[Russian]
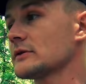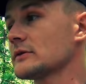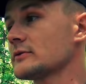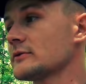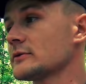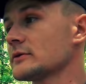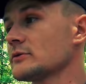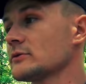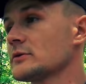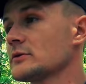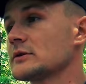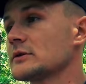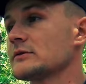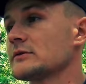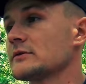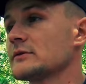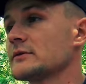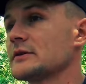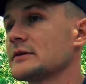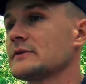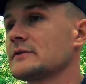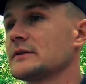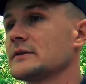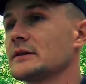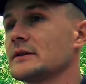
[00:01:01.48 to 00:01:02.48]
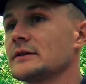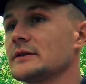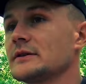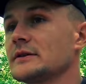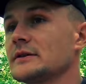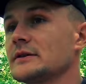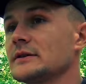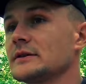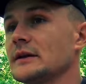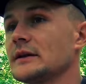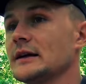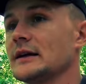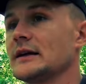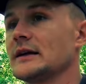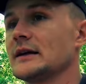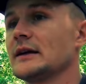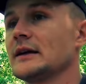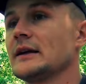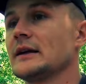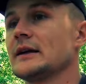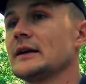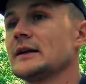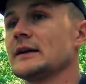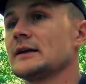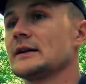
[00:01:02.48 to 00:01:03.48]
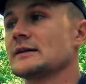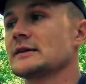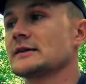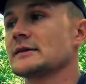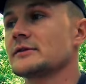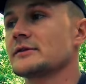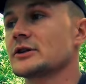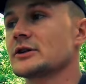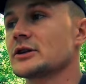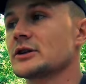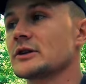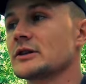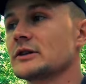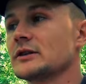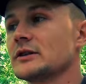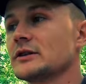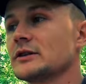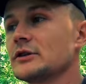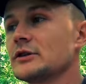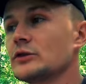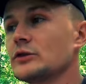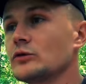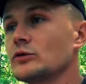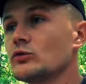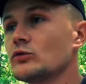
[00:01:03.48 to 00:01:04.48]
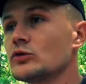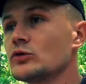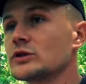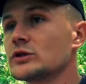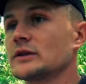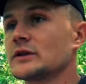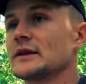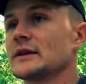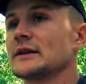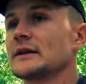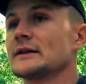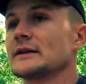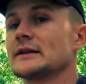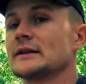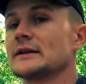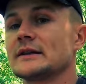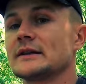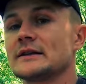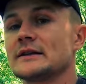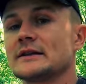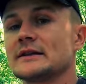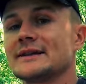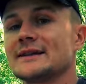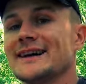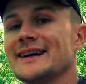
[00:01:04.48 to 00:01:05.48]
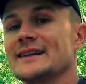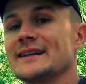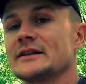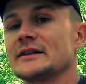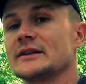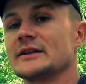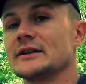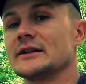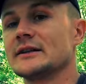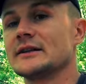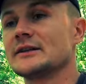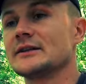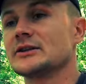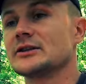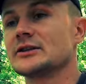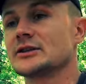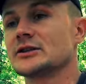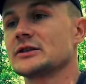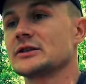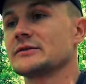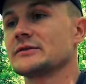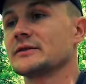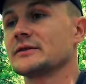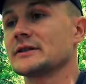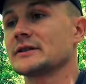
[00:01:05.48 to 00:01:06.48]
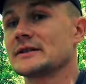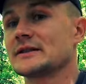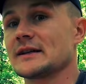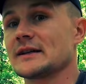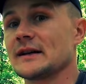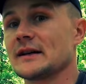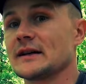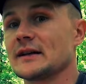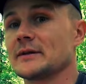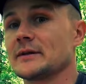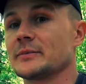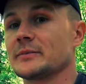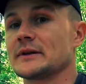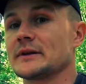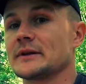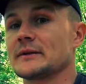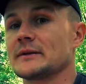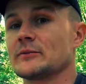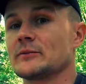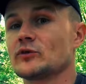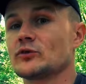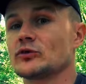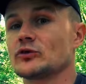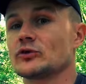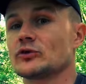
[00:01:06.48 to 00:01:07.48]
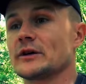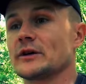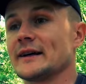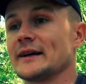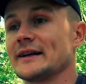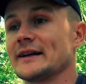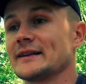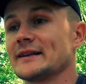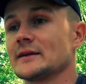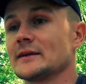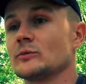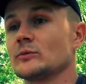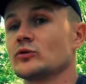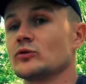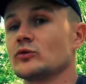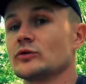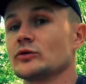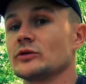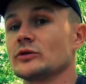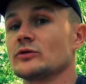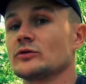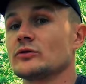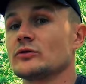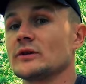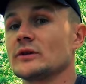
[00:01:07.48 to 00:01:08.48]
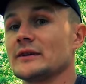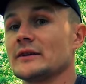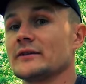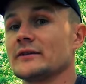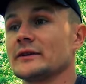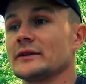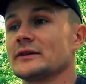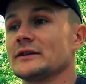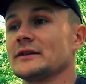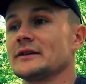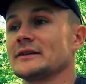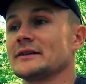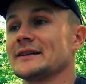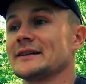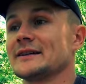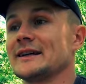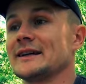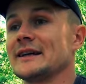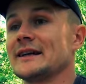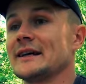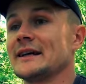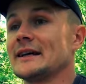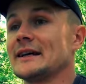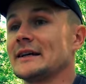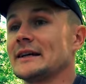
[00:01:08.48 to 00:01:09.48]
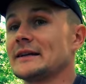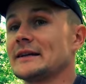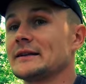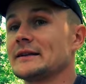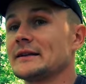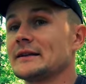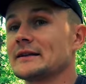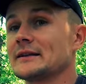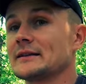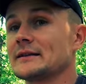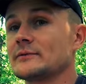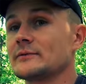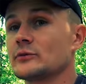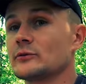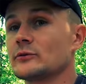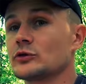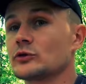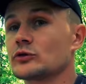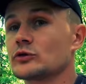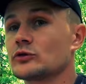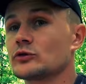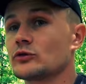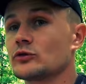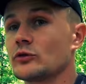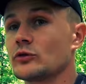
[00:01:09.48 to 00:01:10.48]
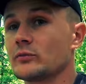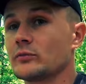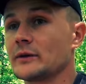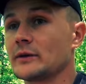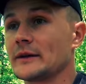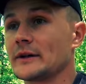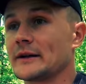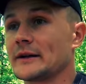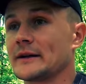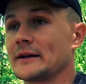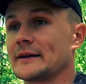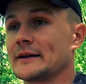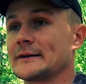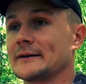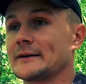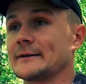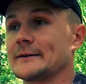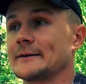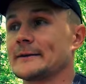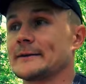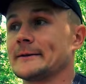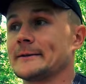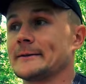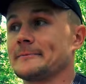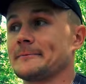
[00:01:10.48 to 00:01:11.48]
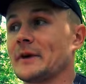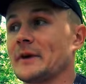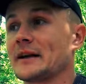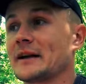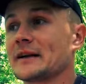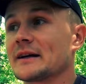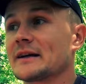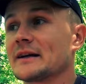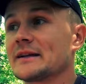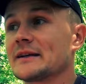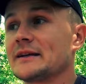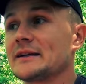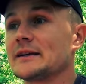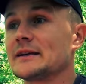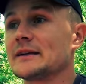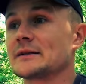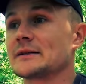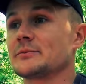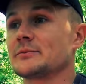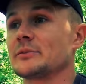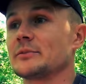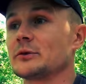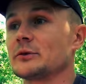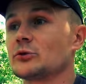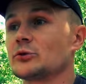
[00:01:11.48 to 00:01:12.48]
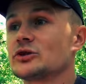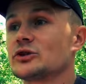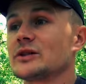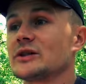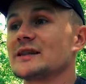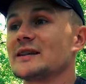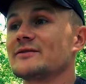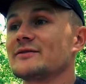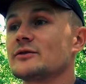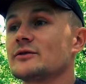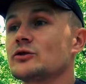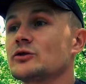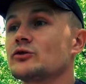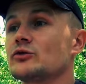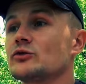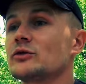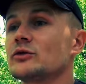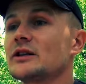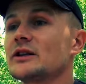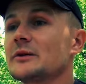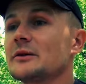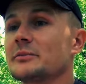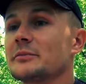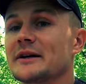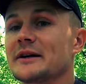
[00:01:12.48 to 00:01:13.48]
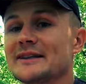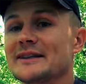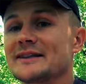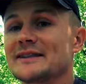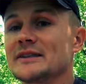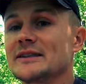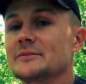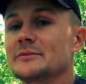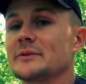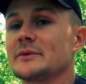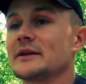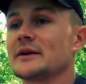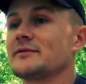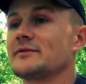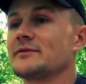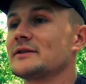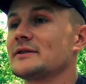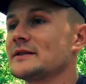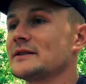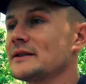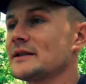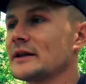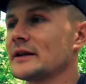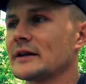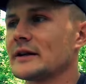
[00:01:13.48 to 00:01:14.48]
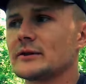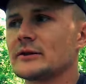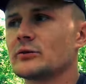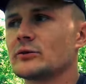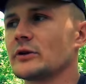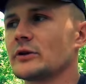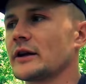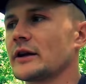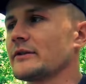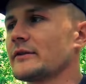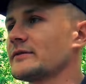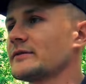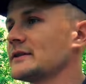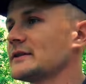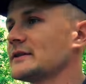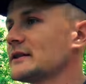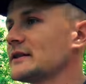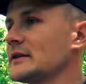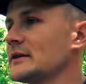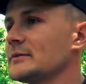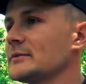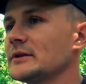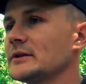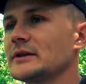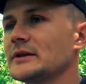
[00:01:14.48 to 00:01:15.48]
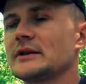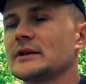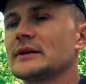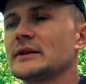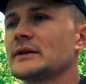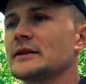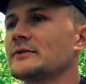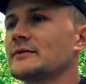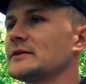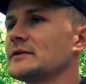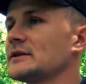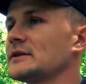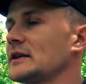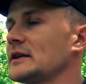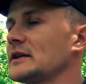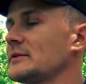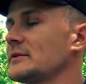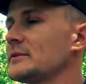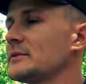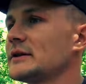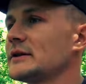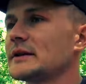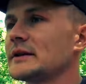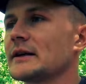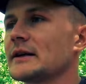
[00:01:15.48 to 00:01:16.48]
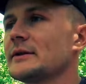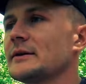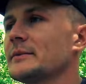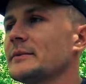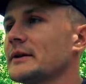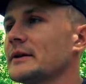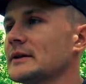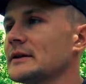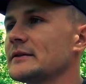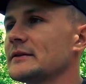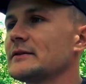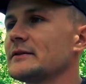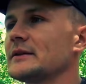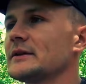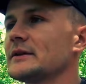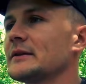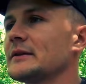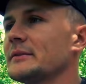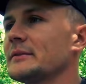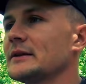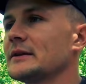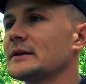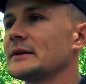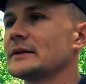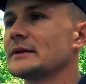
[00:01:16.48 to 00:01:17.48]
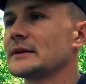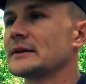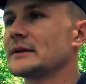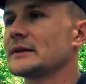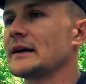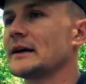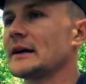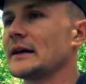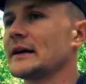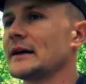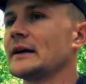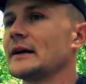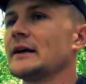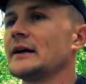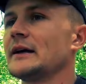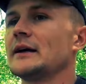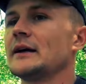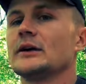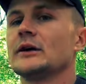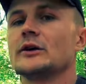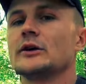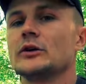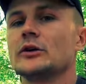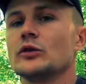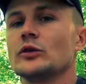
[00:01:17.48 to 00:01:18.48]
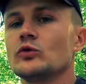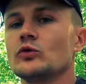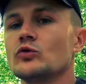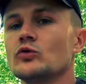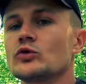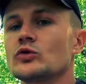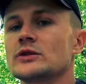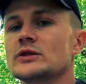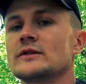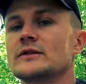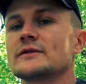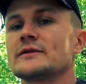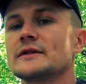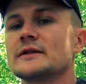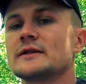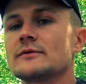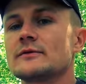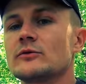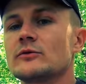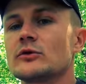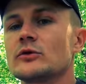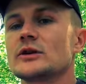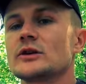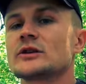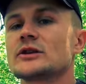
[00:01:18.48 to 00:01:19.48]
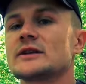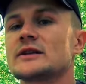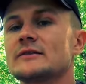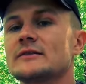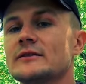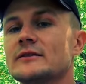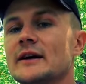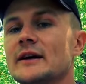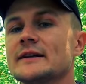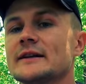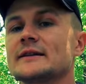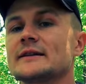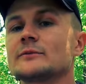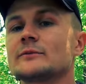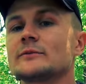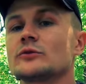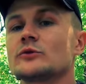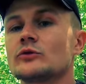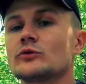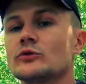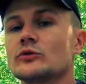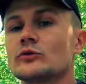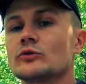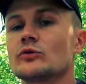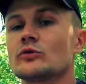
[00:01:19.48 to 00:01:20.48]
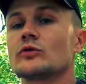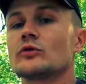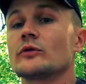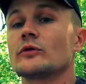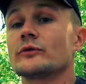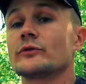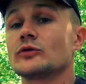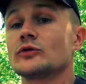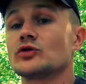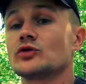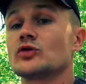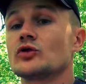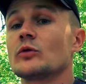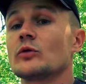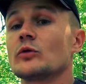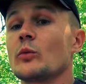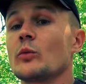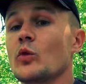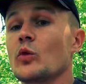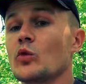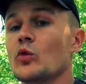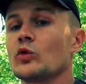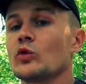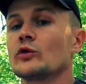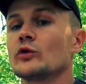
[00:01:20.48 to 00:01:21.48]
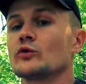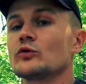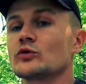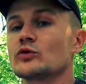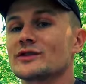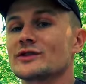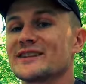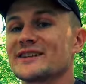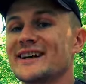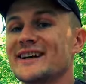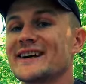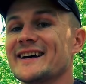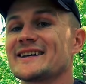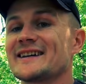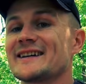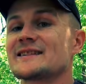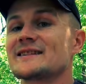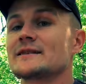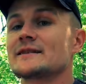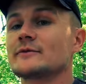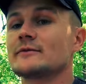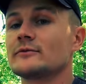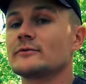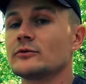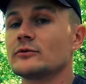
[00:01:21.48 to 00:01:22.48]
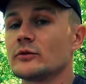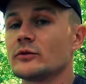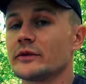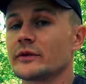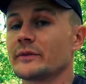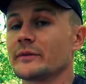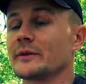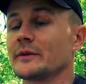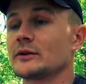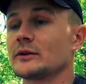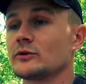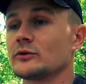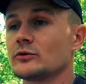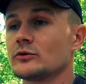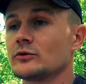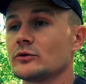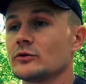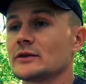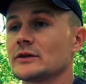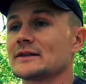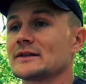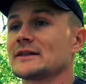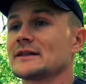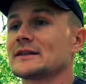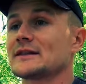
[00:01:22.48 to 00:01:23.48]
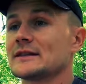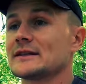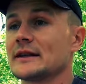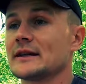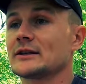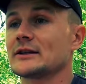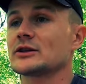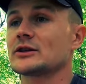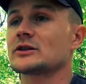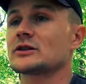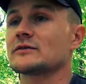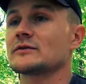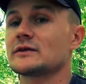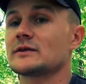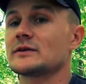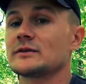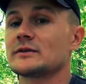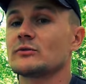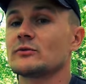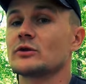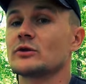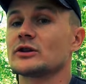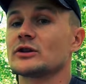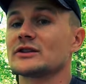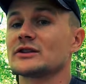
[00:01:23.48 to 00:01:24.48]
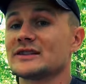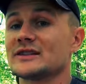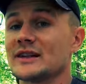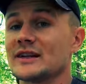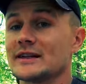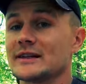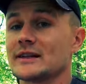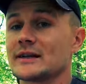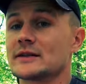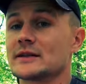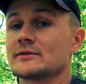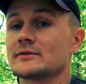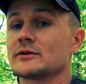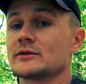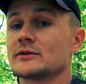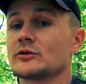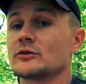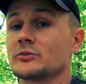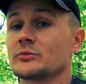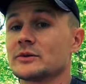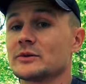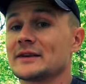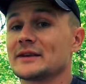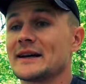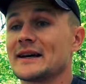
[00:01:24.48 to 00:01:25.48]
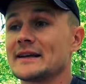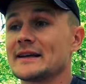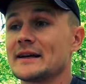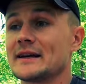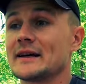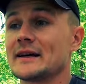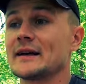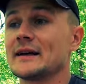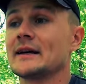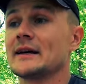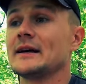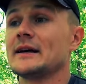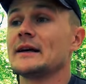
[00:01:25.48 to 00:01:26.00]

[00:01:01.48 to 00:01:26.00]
там, выносливость и все эти дела, совершенно не нужно наедать лишнего сала, потому что это будет только вредить. И для того, чтобы э, организм получал все необходимое, все калории, все белки, все микроэлементы, витамины и так далее – Нужно всего лишь давать ему то, в чем он нуждается вовремя. То есть достаточно всего лишь наладить свое питание,